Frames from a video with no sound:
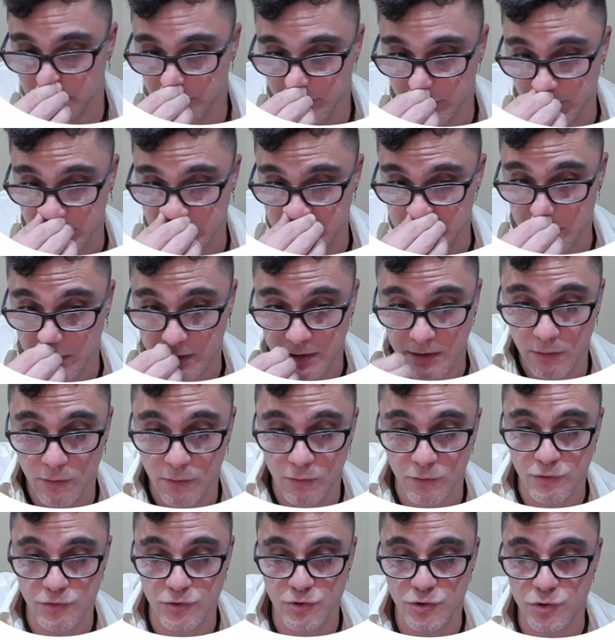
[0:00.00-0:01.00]
Vejam aqui
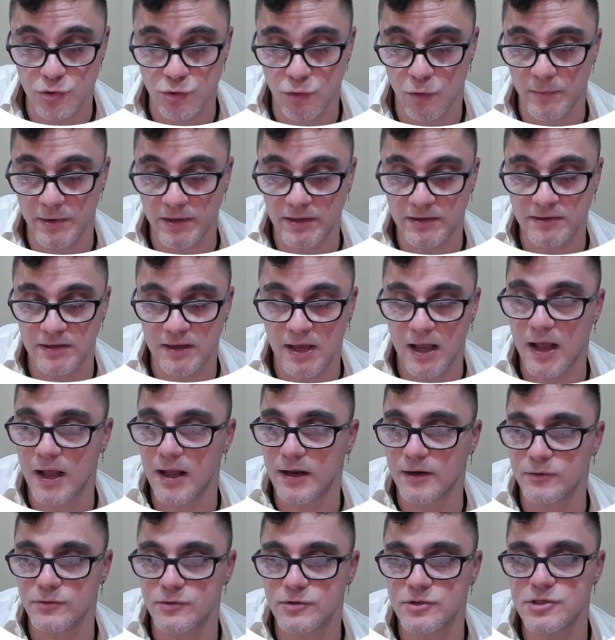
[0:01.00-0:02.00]
alguns dos
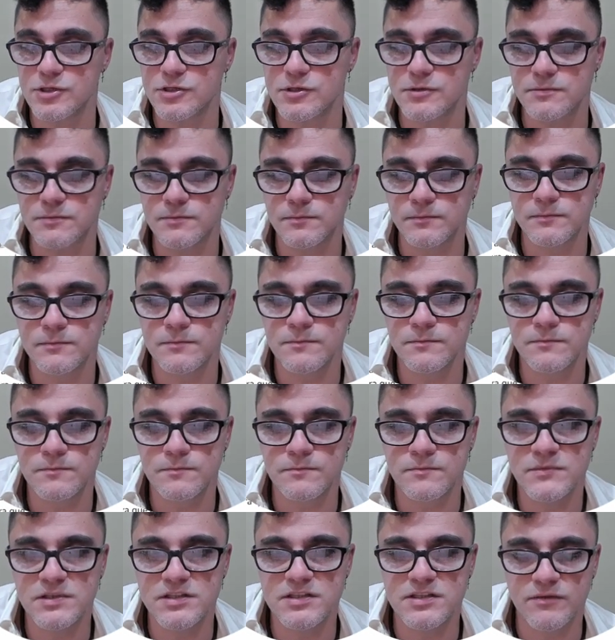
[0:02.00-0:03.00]
comentários.
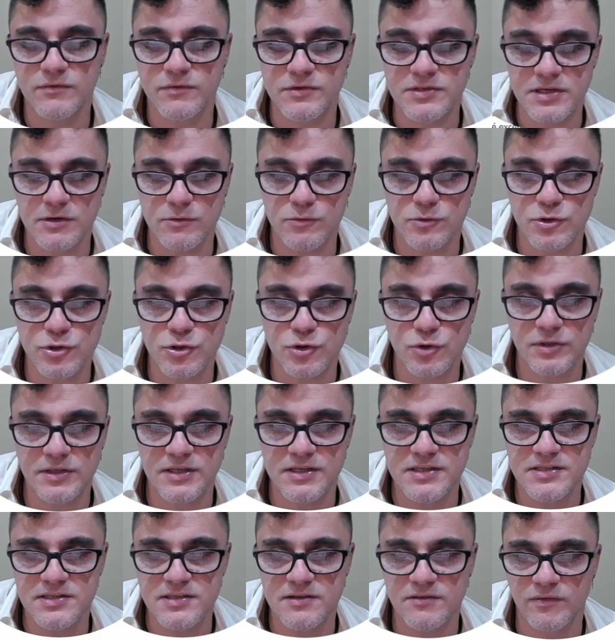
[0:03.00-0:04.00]
Se você gostou
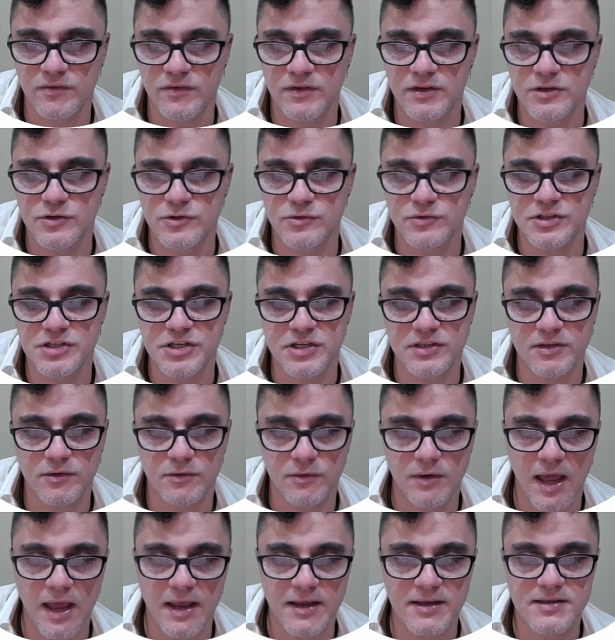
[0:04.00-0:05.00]
desse vídeo, deixa teu
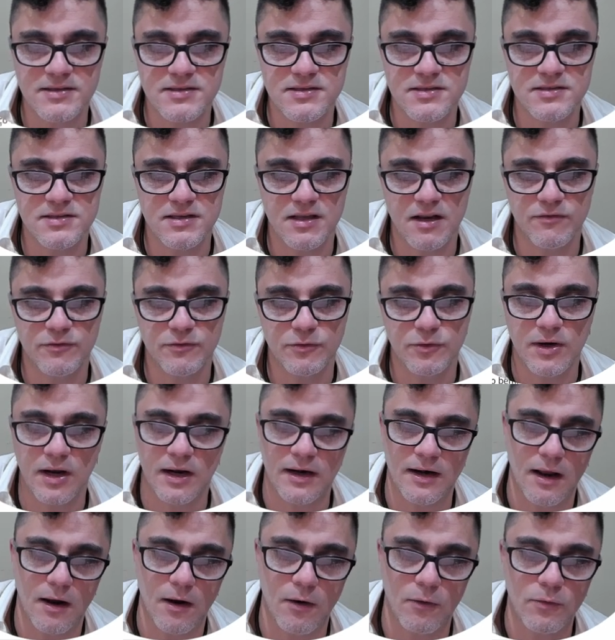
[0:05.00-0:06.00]
like, se inscreve no
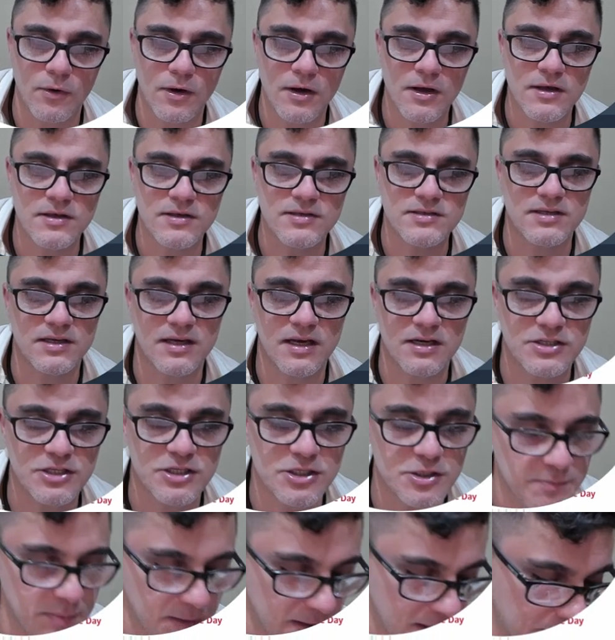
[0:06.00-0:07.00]
canal, siga a
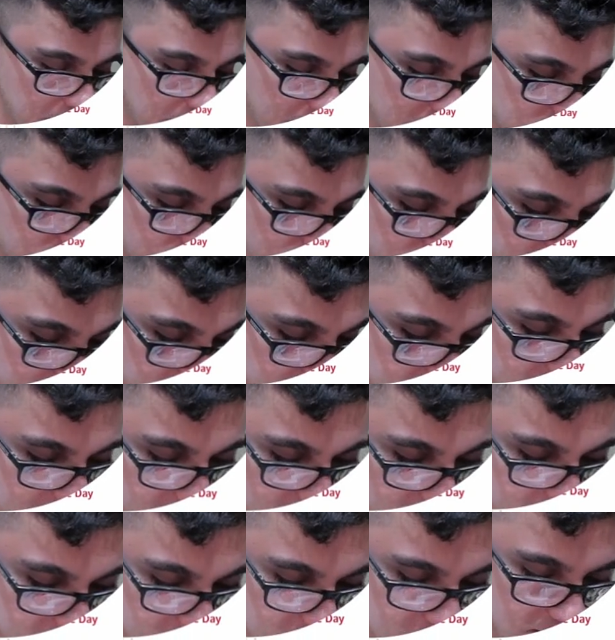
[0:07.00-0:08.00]
gente para mais
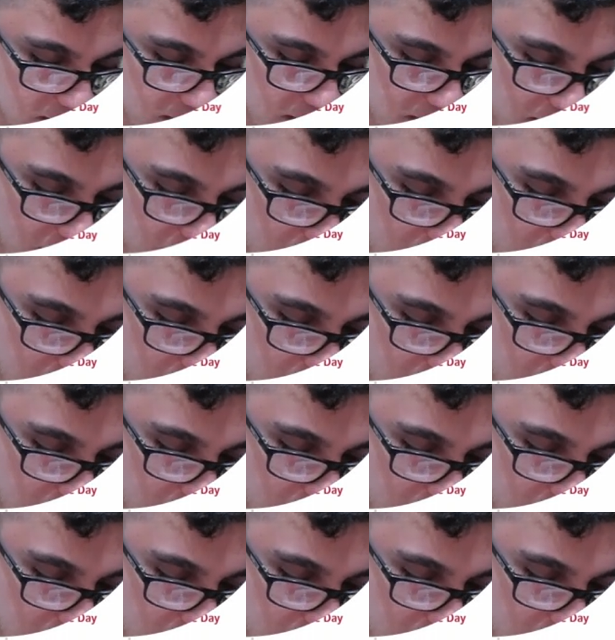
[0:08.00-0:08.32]
notícias e